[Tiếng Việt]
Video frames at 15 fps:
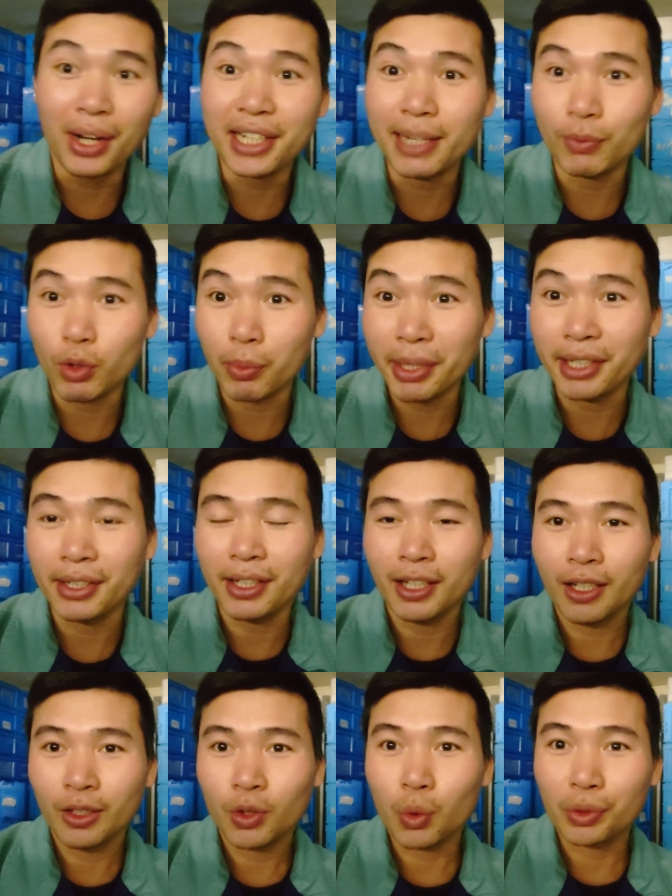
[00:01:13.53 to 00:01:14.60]
quan điểm của mình
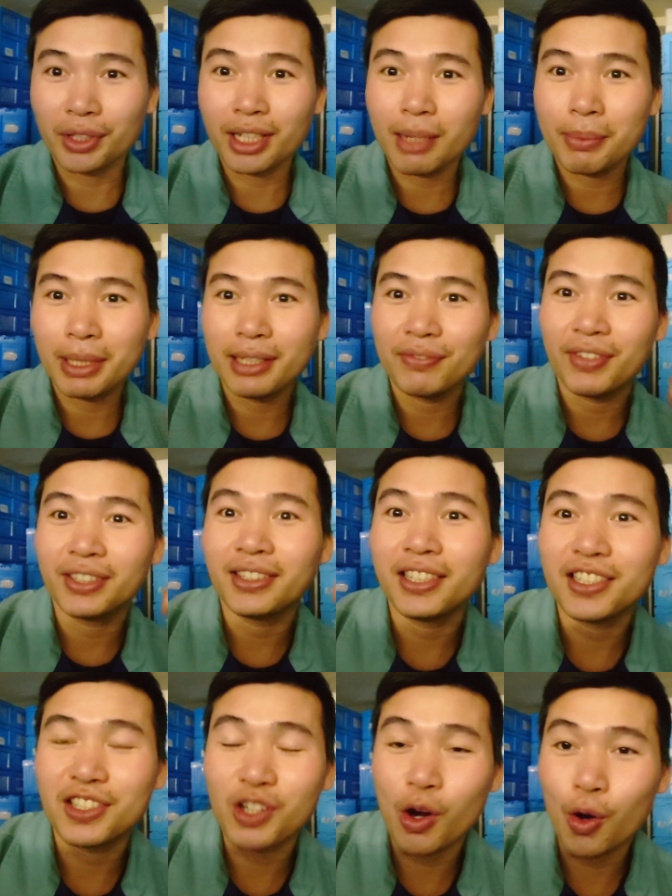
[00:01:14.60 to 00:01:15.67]
cũng như là mình
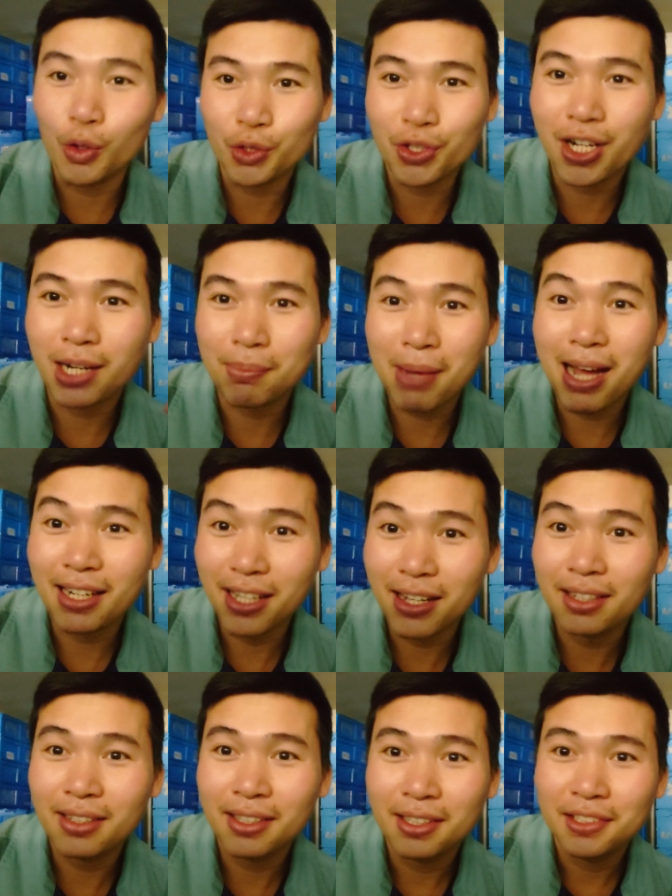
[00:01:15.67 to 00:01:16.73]
phân tích rõ cho các bạn
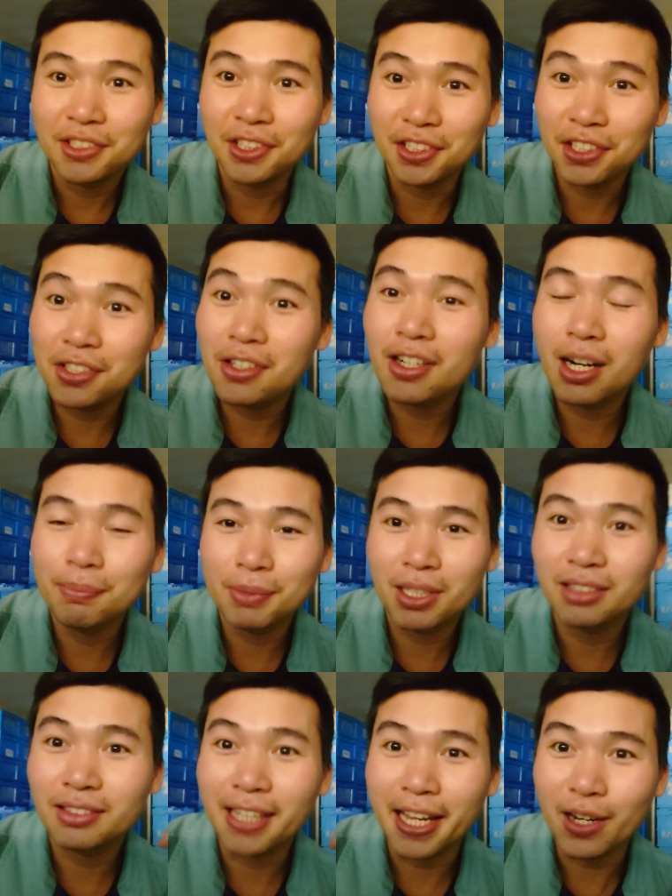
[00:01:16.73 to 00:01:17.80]
ha những cái trường hợp
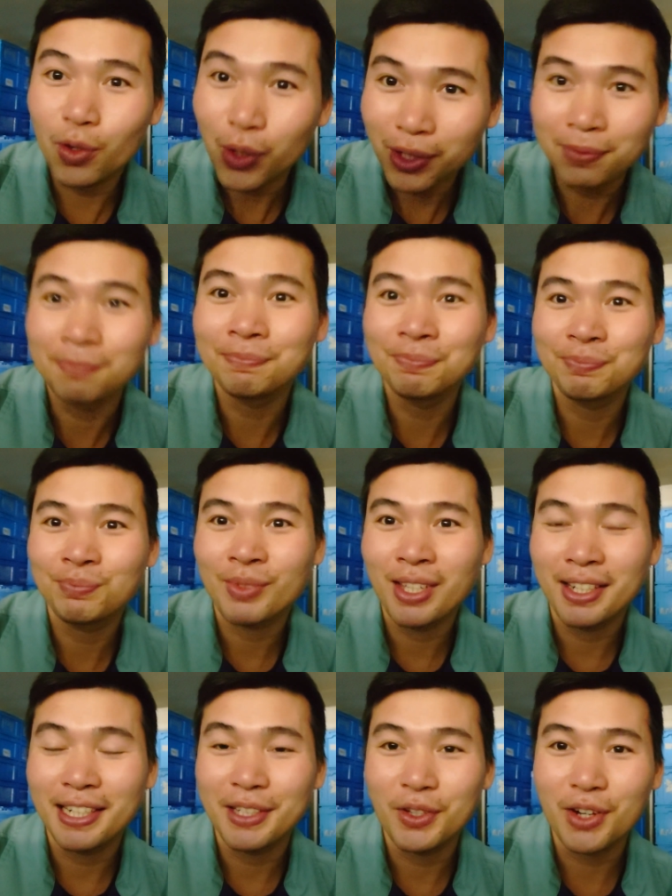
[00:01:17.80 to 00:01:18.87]
thực tế luôn
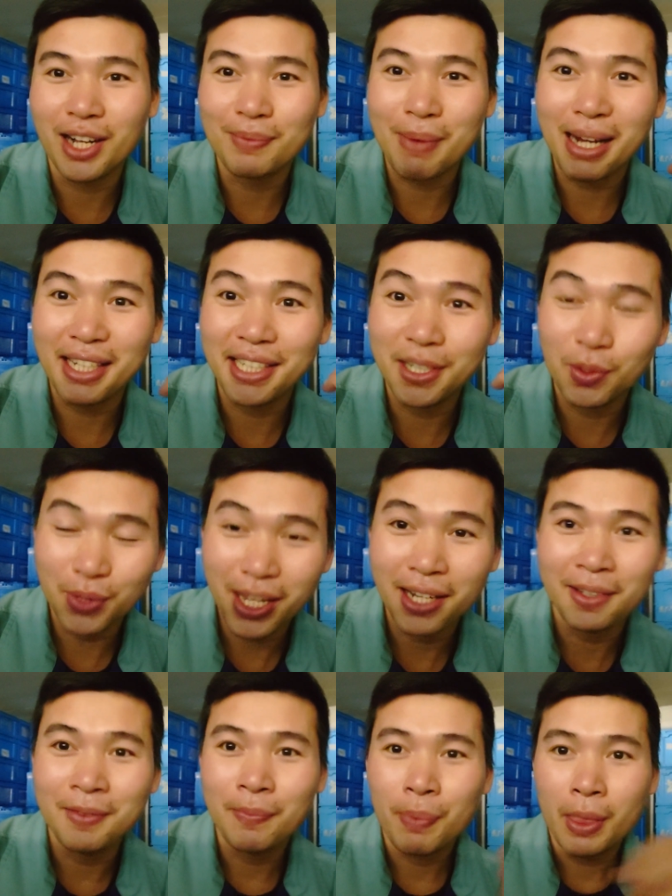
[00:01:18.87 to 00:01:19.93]
để cho các bạn hiểu
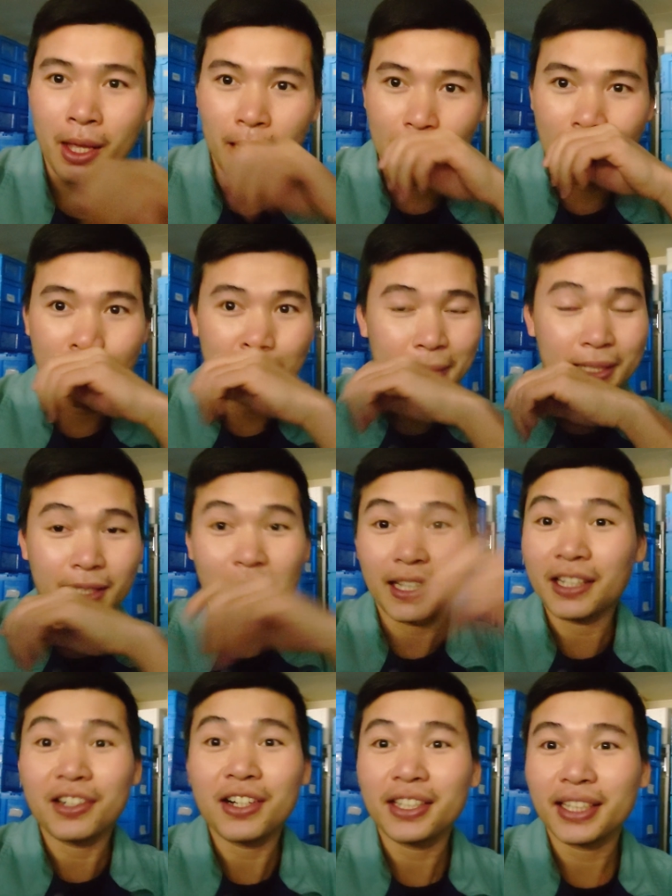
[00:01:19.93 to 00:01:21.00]
nhá à,
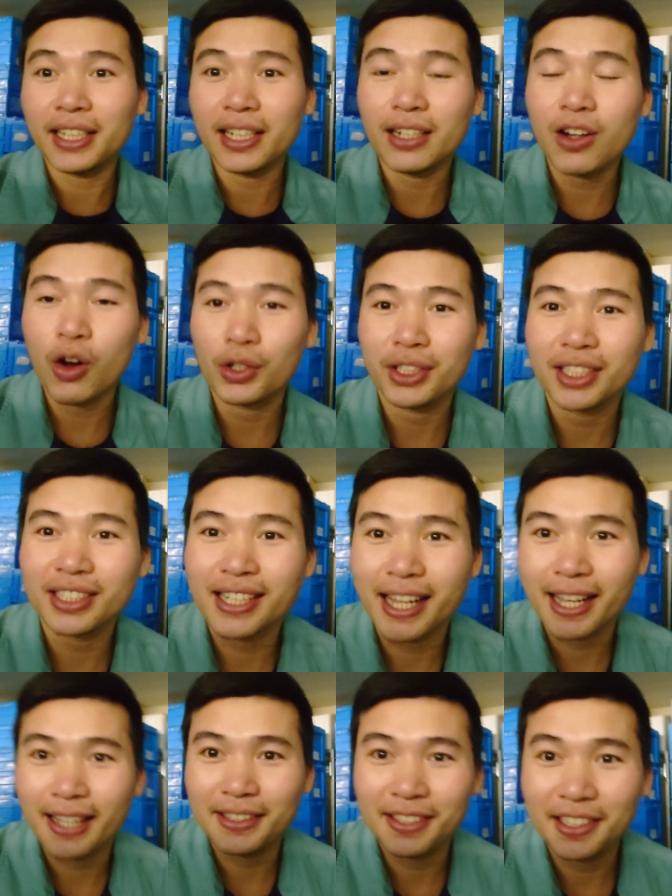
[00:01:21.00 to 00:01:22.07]
những cái người kia họ chia
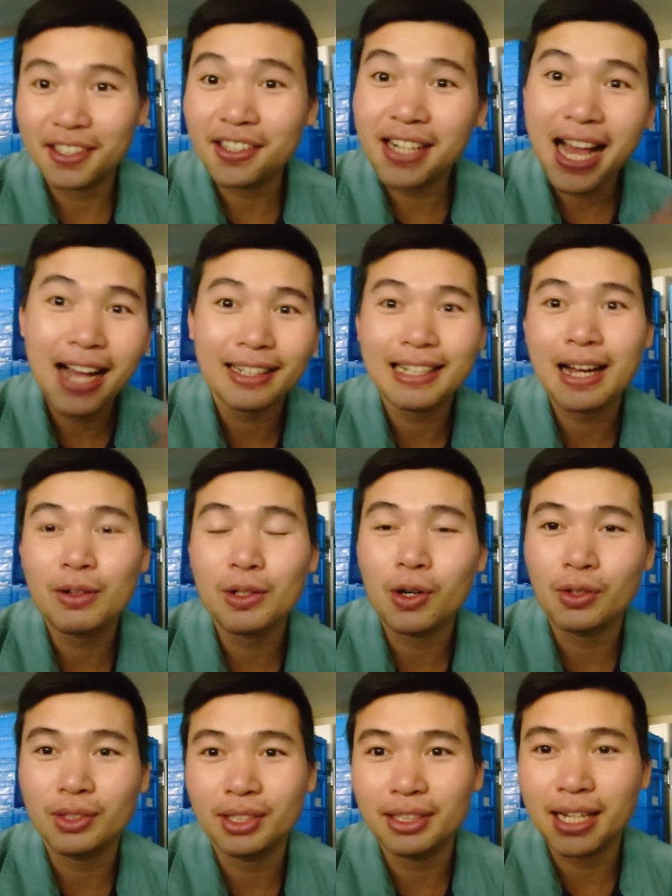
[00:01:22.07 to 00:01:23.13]
sẻ những cái đơn hàng nào
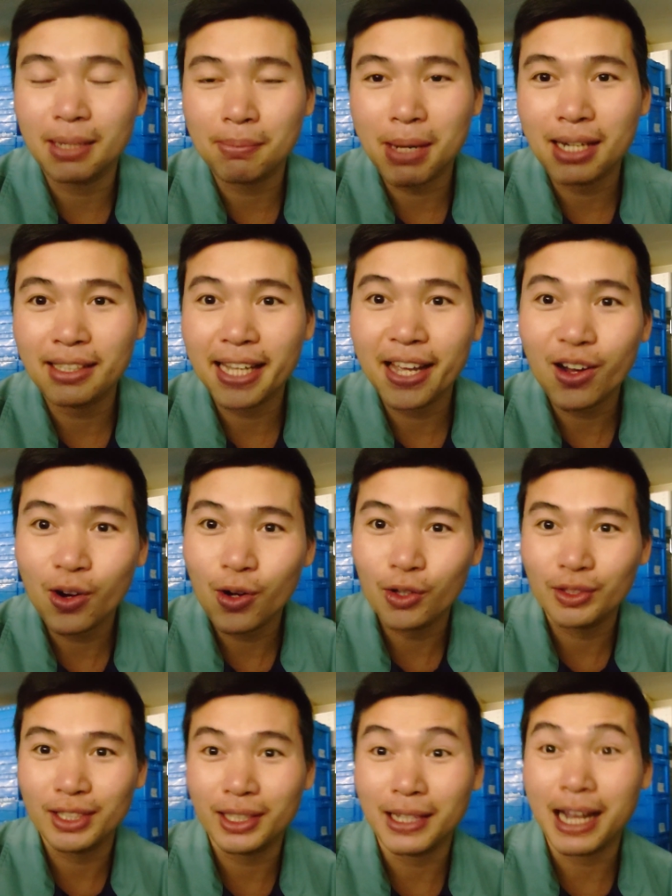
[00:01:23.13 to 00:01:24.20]
đó thì các bạn nghe
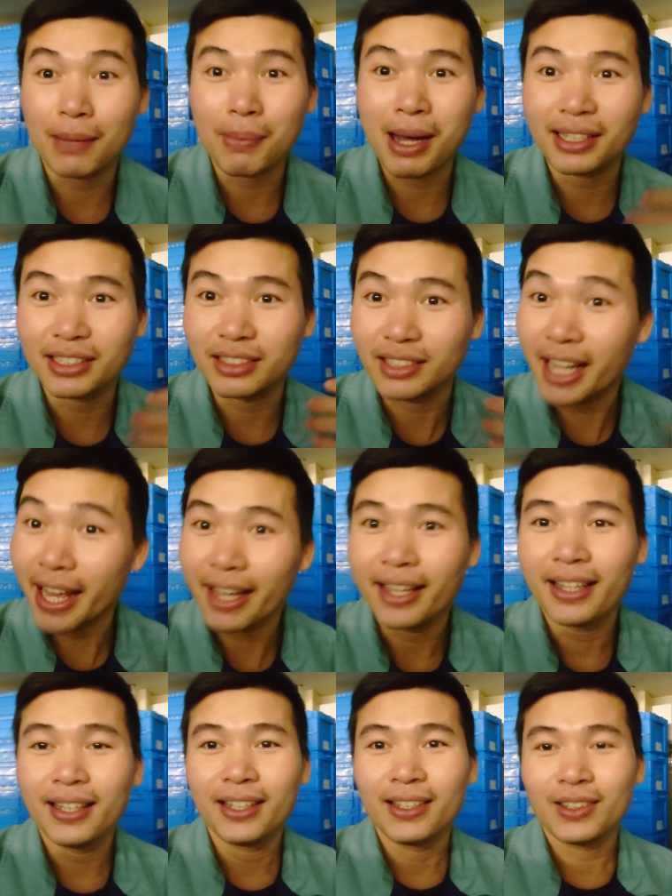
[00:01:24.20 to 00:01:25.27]
họ thì các bạn cứ
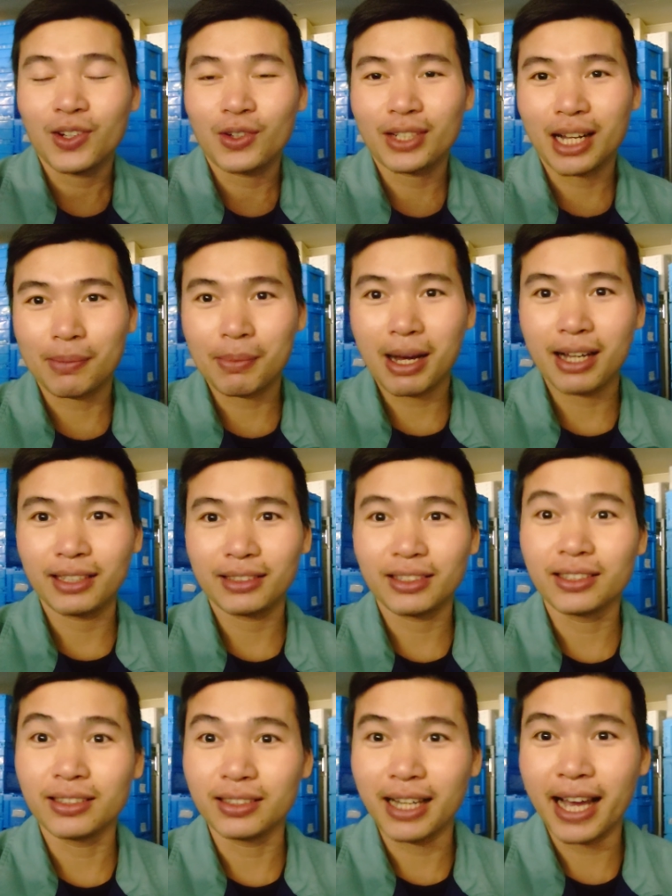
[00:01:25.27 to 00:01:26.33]
nghe còn các
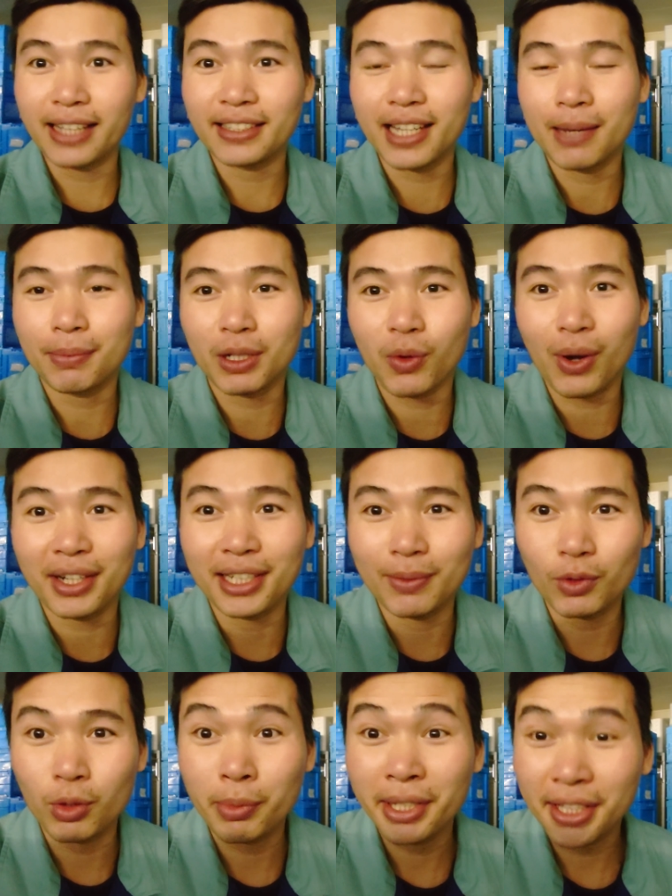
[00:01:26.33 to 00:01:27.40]
bạn thử nghe xem cái quan
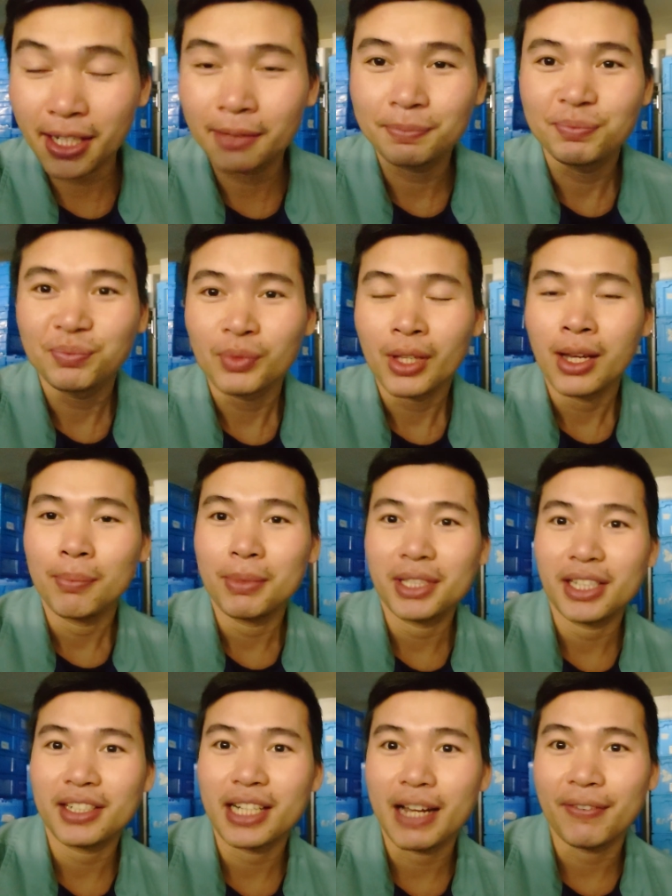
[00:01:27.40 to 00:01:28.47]
điểm của mình nhá
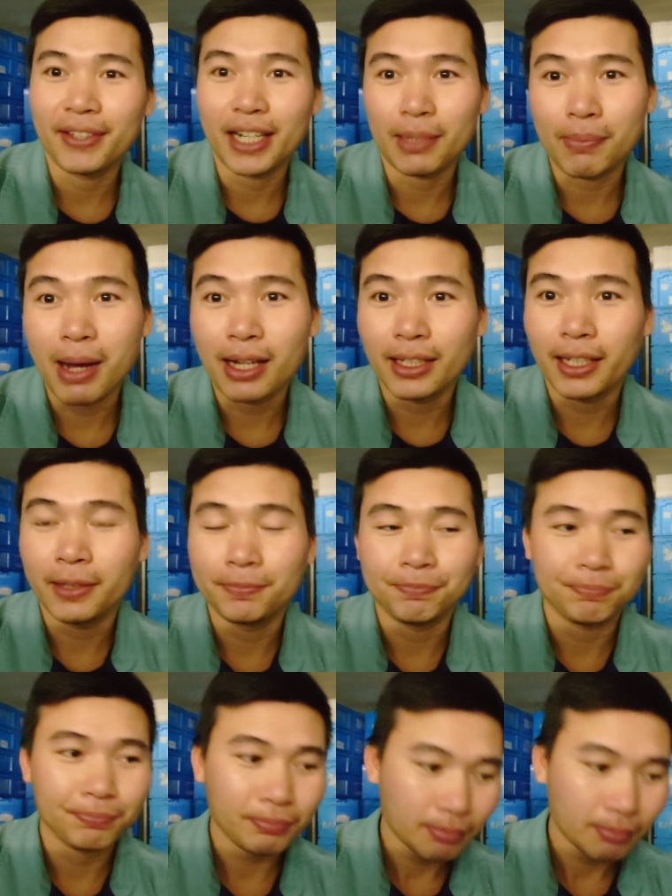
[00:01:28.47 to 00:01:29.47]
mình chia sẻ với các bạn này